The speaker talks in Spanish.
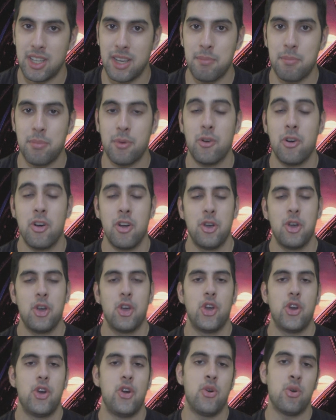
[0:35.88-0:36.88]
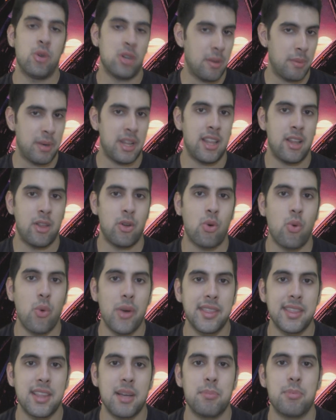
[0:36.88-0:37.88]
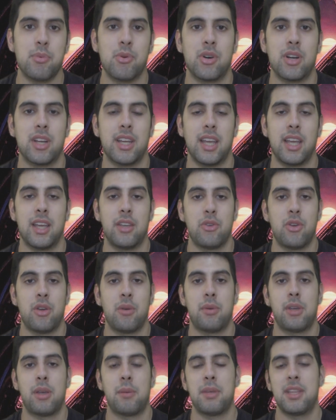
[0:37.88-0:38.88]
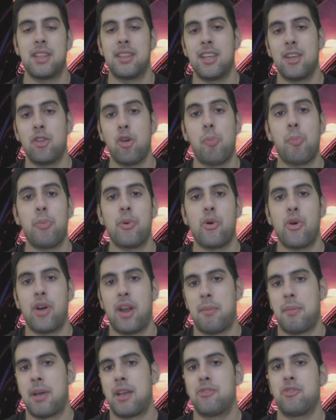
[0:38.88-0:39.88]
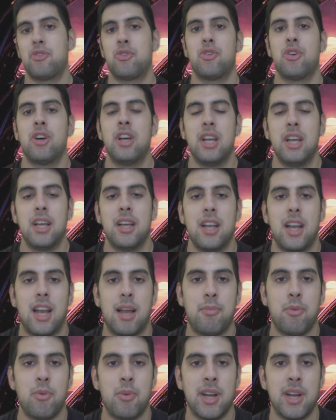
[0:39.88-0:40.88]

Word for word: de tiempo. No os habréis dado cuenta porque yo obviamente he ido programando la